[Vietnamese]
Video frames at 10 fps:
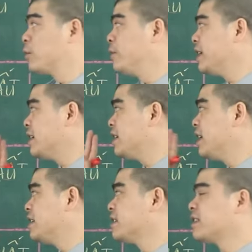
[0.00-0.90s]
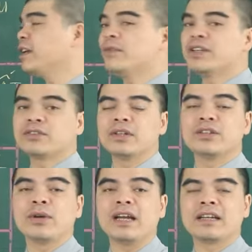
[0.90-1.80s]
Quý vị có liên hệ trực tiếp với số
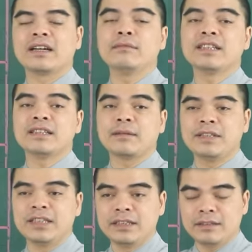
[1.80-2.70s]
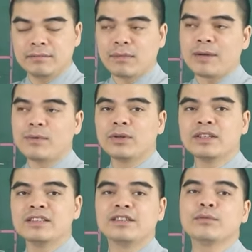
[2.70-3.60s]
điện thoại 0989
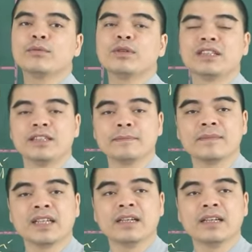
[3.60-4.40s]
34 9119